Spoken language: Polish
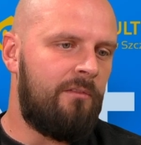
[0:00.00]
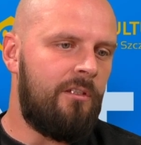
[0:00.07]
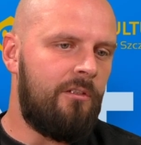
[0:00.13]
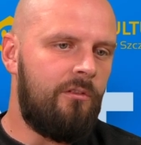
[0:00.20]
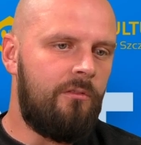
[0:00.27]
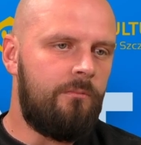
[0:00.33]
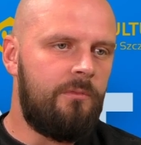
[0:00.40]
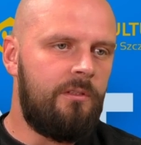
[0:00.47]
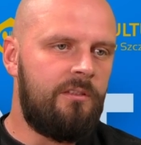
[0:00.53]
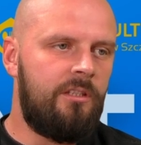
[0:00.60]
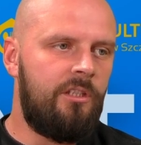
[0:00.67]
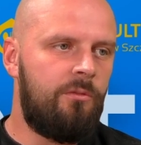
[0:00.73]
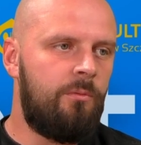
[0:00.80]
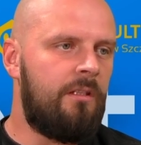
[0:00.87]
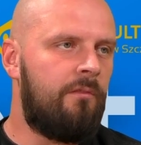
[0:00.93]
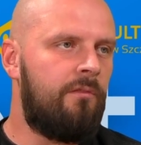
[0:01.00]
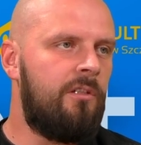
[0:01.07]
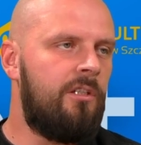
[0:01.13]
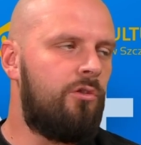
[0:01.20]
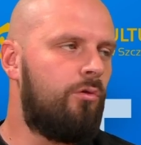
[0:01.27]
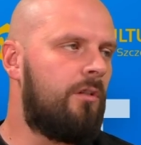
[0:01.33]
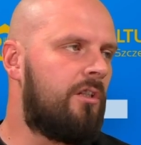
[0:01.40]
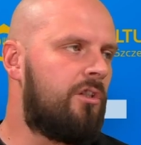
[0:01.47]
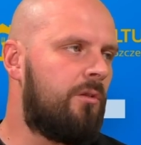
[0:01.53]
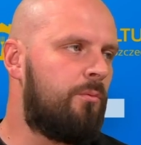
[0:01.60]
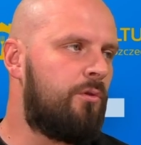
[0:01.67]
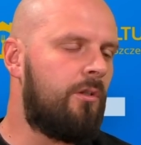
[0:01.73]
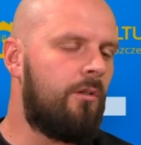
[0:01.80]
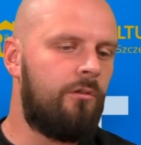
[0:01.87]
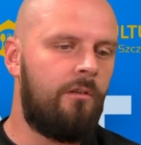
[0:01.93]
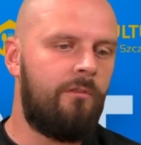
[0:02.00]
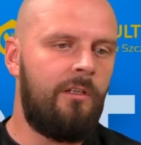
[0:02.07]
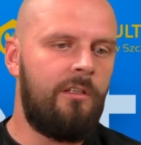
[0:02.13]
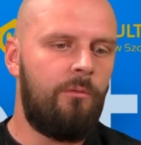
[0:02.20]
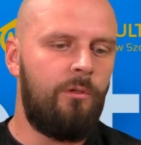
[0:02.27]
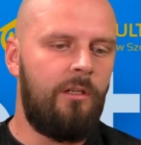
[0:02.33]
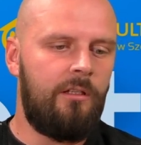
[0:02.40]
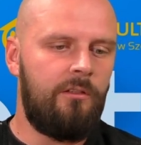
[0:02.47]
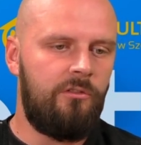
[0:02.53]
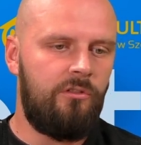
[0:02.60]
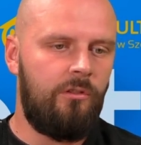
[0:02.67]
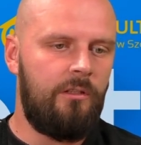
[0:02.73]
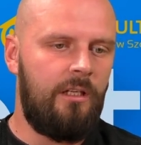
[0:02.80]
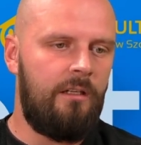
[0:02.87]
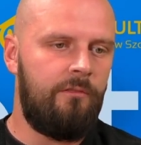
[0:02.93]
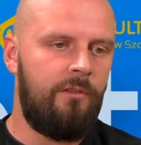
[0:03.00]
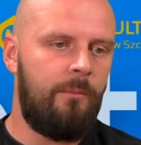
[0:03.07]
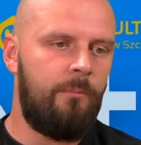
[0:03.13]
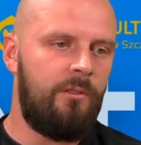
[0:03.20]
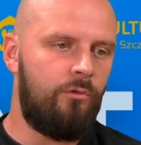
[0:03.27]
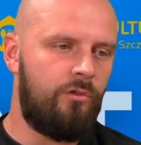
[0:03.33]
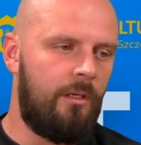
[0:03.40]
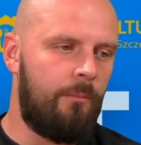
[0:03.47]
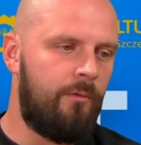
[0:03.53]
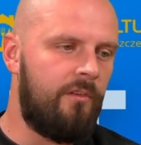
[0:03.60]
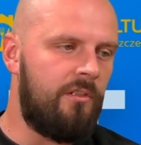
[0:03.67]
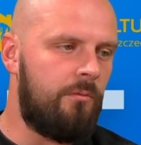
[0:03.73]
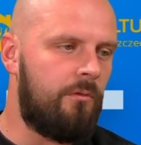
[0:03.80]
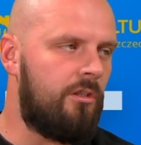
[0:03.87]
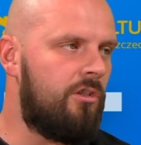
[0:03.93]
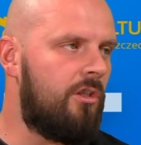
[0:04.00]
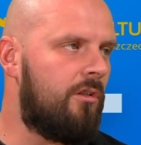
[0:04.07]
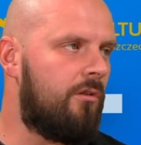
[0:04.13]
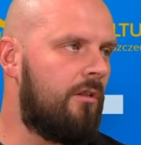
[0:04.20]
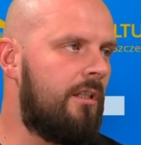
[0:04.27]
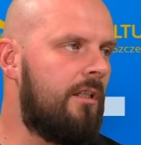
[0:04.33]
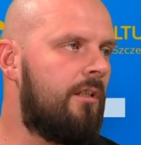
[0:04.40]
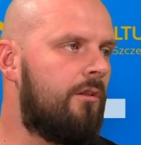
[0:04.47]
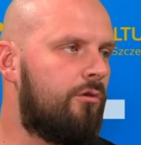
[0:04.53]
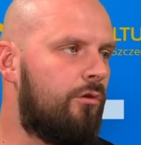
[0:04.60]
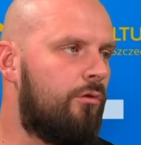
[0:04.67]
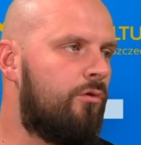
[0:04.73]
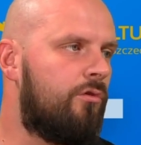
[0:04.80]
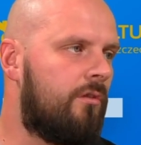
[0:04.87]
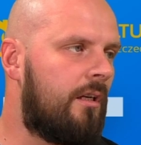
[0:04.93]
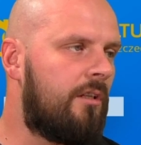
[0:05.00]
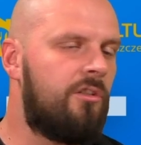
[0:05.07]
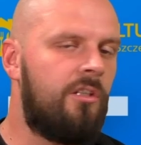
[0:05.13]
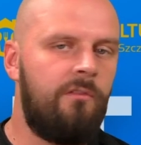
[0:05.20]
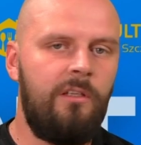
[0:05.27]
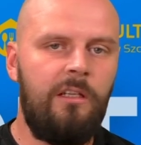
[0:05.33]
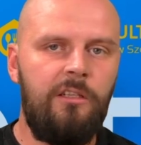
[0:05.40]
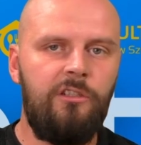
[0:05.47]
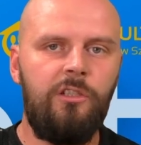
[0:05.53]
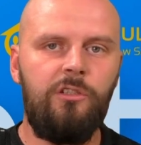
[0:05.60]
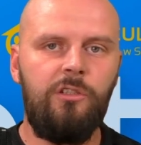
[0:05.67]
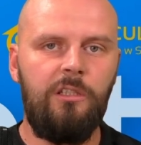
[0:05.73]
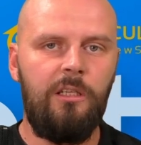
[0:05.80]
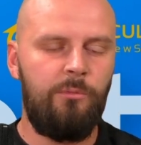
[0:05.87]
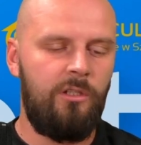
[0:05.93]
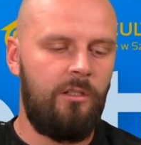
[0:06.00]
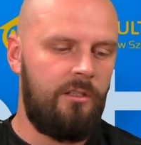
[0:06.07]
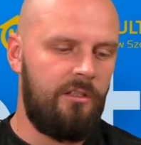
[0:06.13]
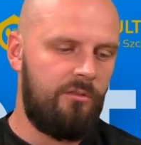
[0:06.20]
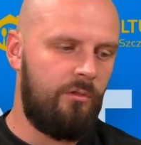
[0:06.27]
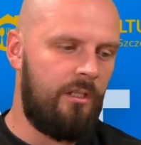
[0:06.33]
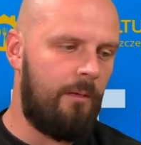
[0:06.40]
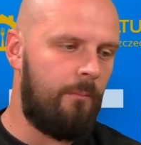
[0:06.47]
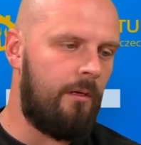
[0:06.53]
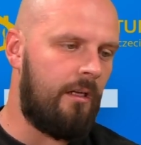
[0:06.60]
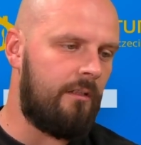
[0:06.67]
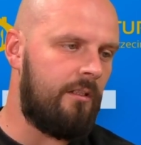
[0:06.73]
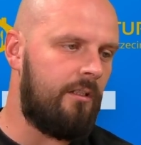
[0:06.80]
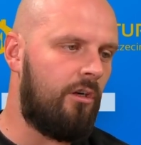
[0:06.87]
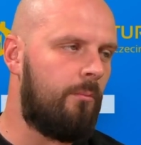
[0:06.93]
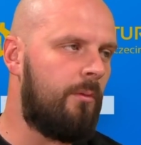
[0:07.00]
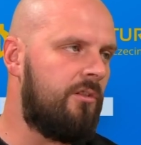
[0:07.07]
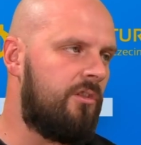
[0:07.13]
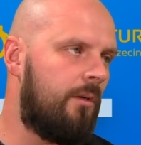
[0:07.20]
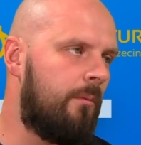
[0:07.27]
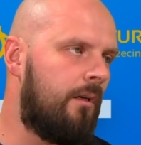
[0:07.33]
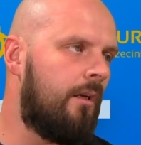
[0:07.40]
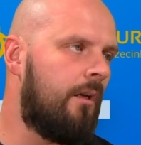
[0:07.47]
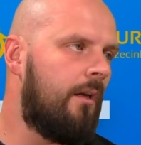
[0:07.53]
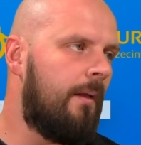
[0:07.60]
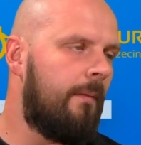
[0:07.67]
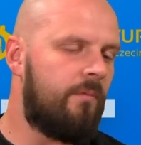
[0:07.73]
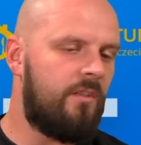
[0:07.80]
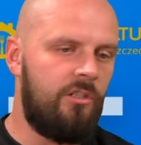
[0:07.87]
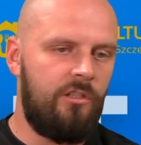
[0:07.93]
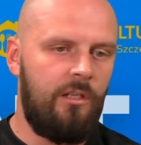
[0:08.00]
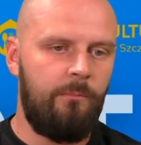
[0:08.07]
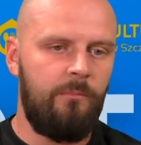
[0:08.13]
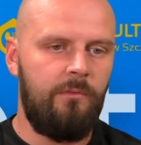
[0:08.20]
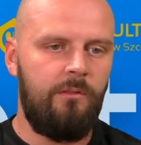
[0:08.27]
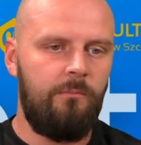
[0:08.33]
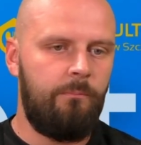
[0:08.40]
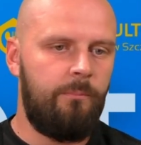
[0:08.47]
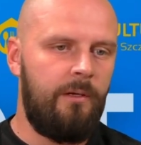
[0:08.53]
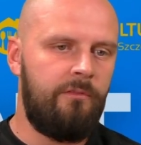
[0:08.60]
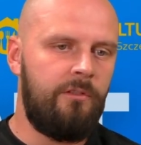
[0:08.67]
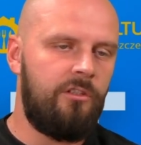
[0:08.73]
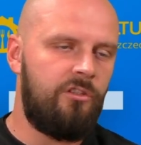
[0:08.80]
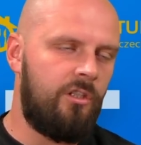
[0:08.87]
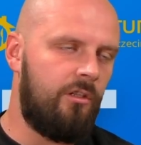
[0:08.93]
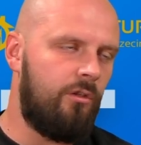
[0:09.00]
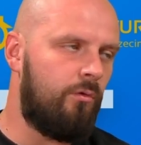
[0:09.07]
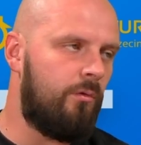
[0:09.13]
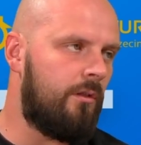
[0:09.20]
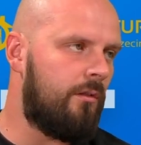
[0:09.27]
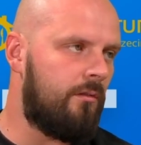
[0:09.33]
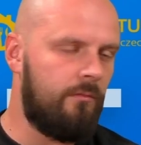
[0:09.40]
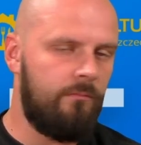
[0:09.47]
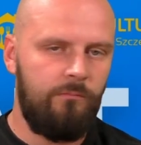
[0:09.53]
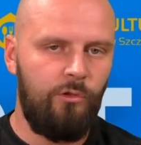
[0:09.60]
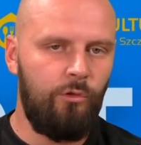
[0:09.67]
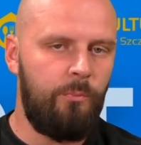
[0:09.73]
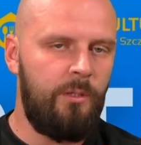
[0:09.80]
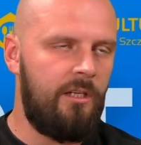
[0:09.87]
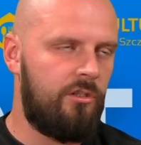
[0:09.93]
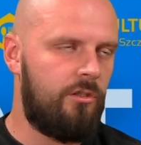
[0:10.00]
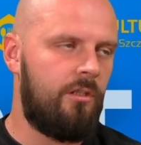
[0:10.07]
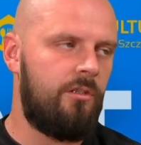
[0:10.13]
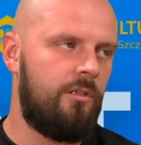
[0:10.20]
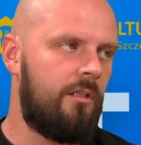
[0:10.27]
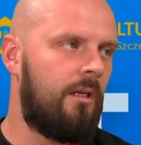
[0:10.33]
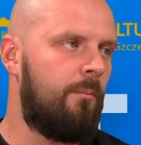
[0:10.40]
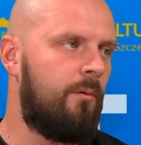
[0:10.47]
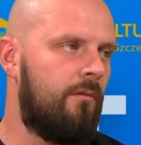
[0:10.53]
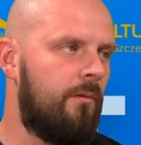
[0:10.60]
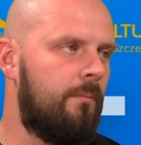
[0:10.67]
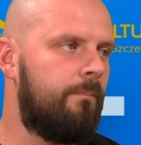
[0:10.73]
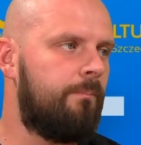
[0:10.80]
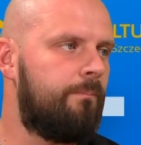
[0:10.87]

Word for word: no, jesteśmy na finiszu naszych przygotowań, no bo jak doskonale wiemy, już tam powiedzmy tydzień do ligi, no to już raczej wiele rzeczy nie przetestujemy wykorzystujemy, a tylko będziemy gdzieś tam pewne szczegóły dopieszczać, że tak powiem.